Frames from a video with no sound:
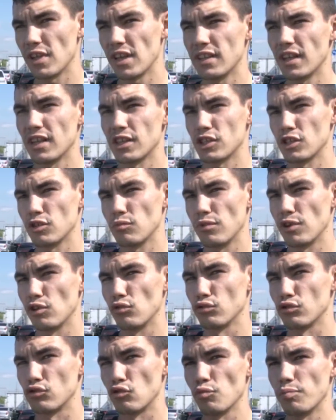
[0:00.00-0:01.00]
Мне должны были
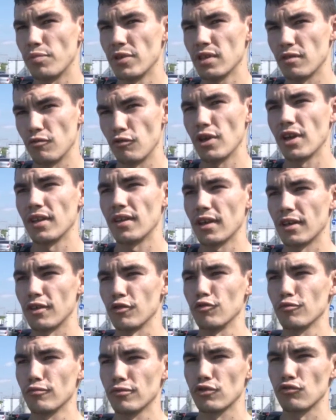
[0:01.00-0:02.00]
уступить, но я так и
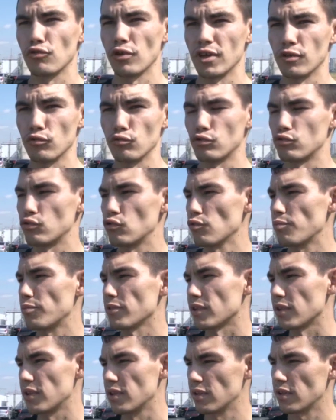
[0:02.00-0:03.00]
думал, что уступят
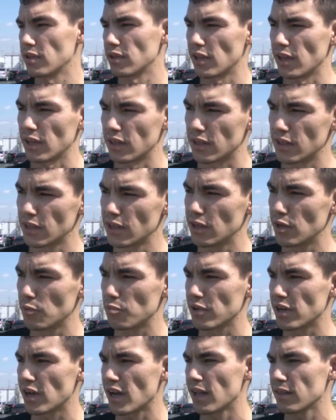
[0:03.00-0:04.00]
такие
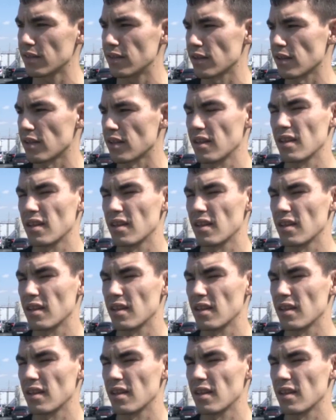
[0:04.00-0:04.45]
пиканты.